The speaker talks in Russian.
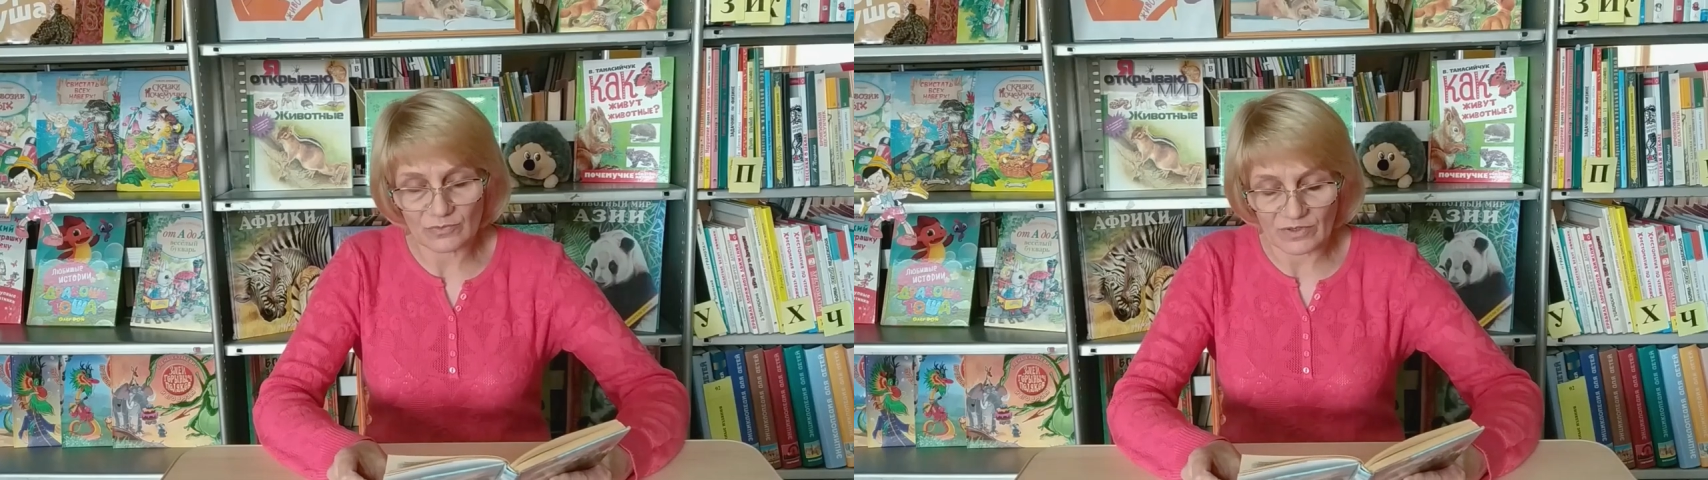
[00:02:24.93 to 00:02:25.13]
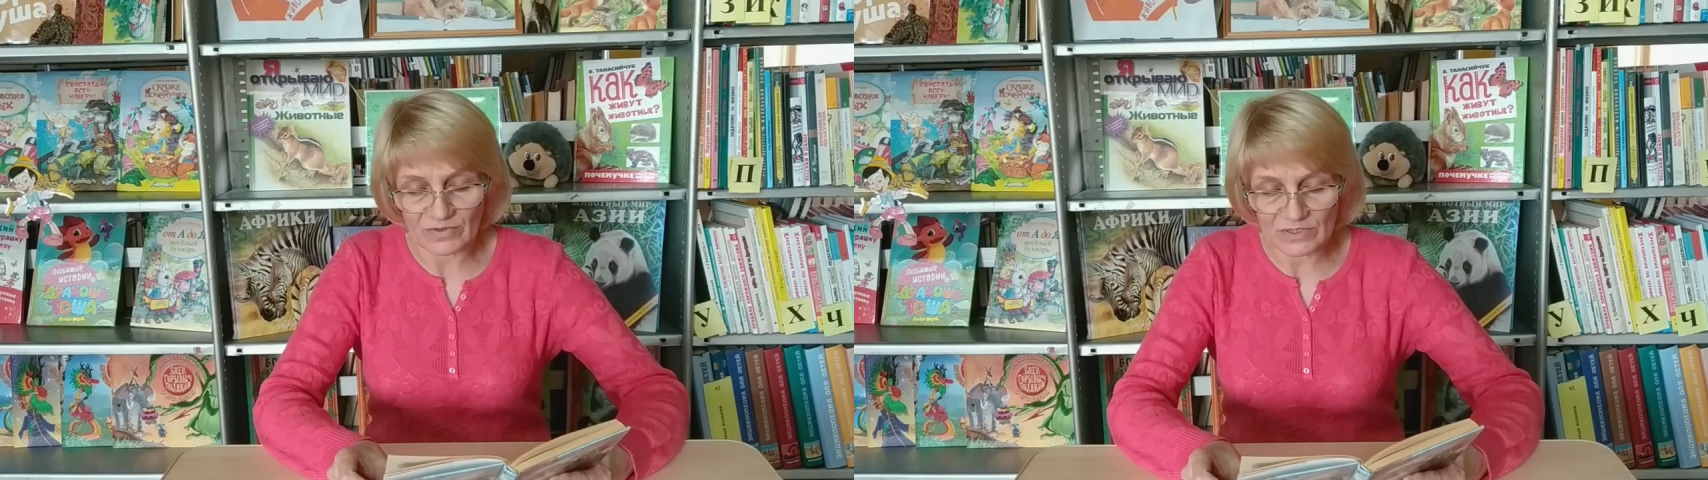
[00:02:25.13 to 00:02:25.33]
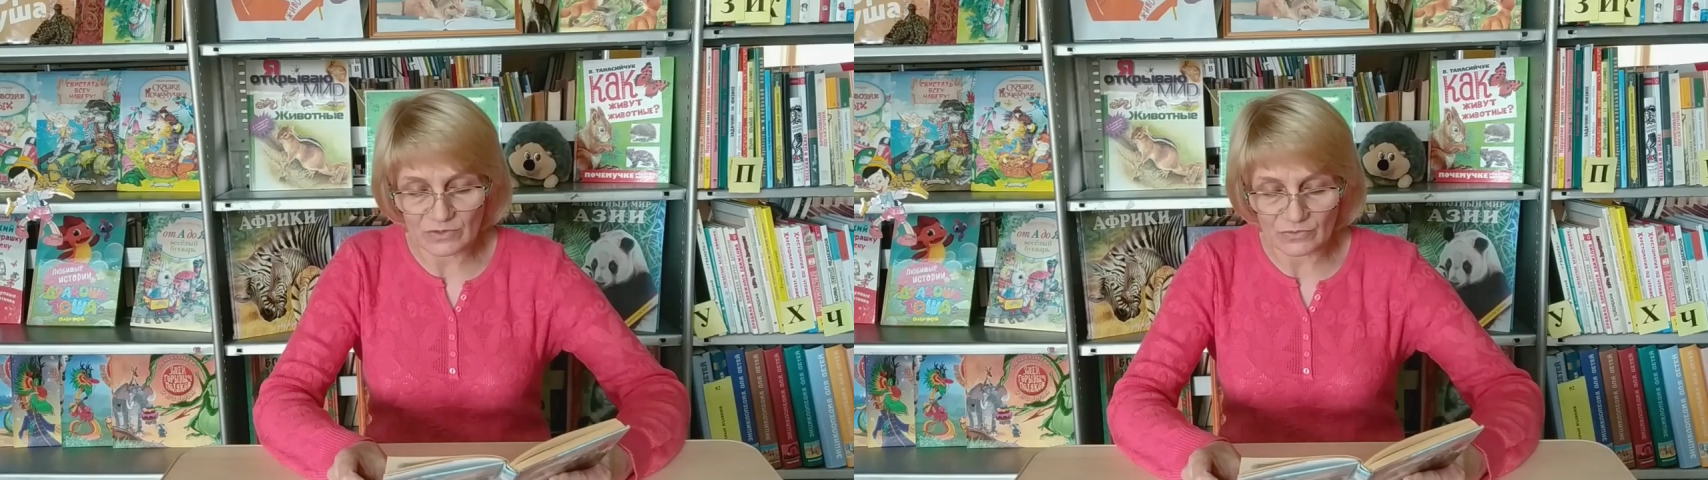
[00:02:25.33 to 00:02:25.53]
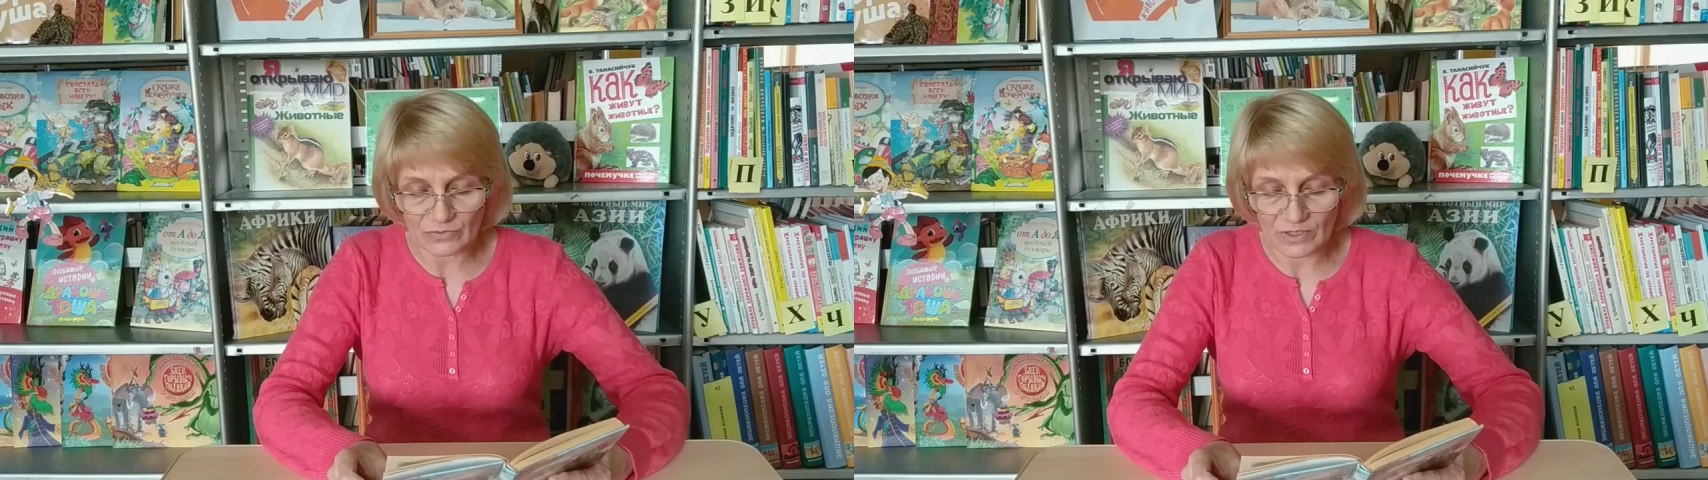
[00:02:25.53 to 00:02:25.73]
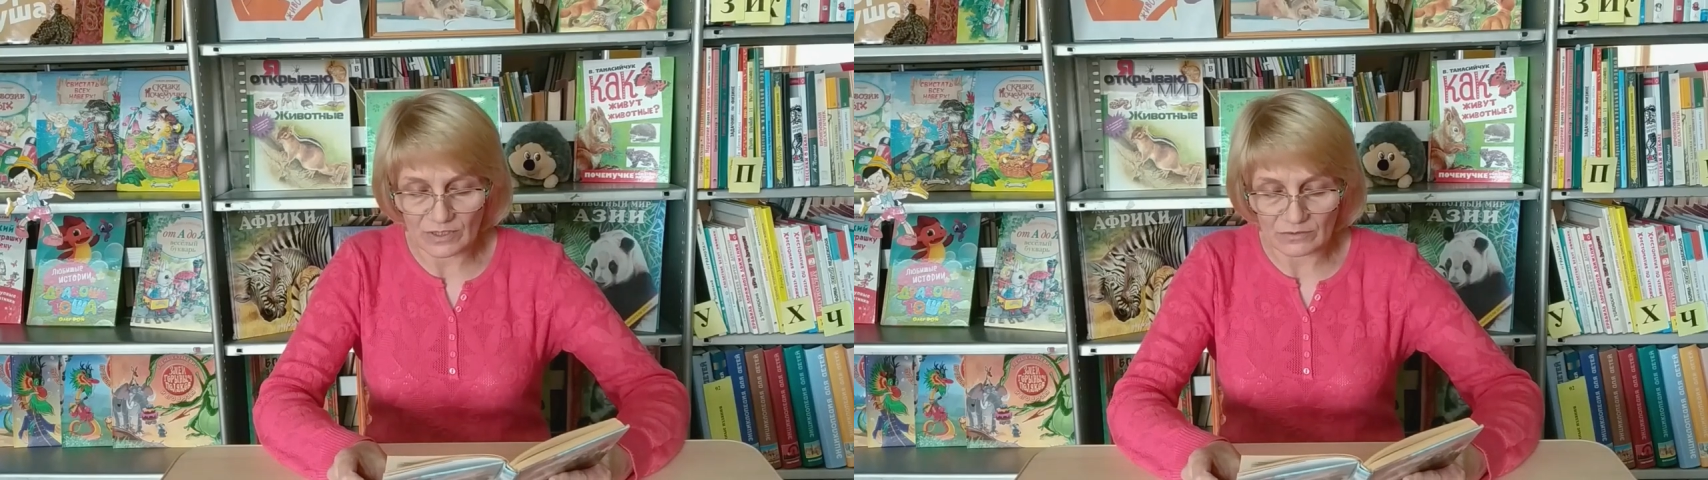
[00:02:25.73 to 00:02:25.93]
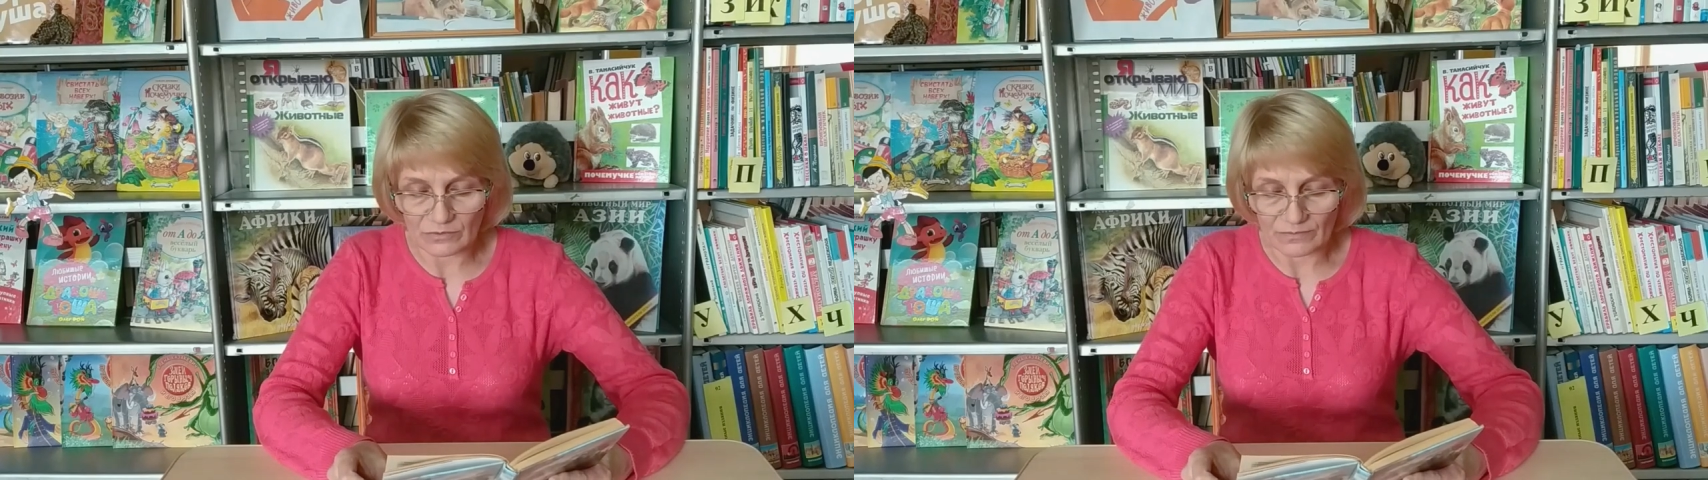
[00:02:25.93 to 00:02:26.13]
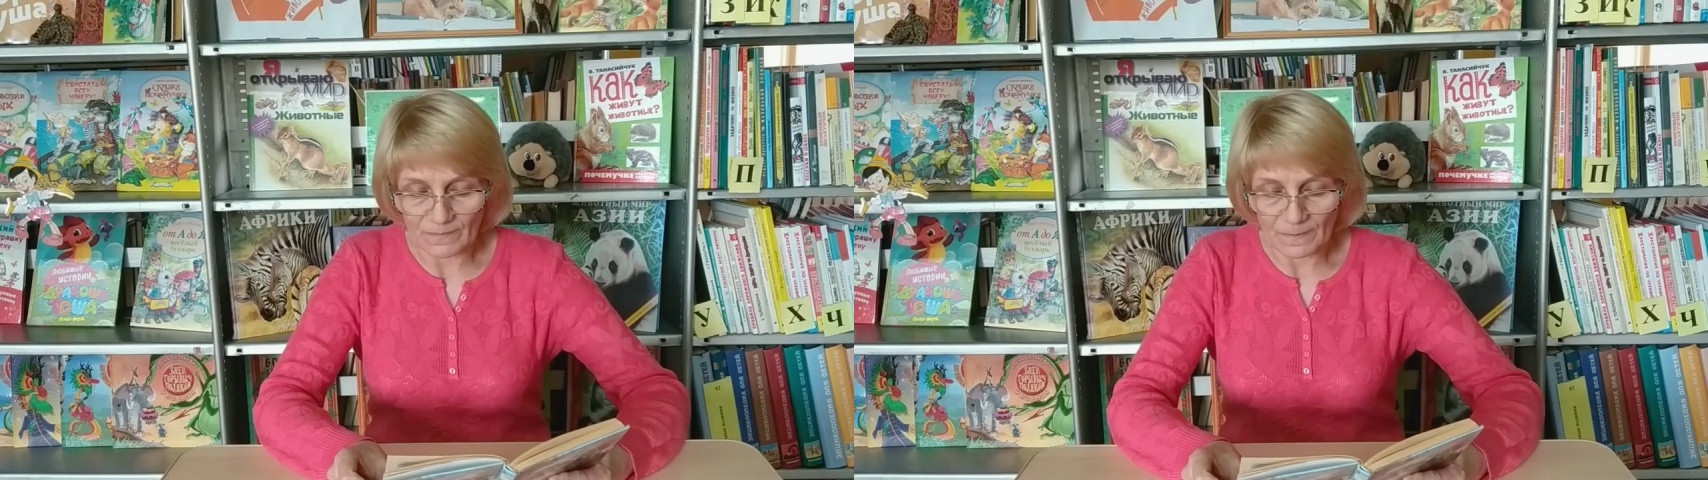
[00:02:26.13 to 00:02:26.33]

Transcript: привязанную к колу.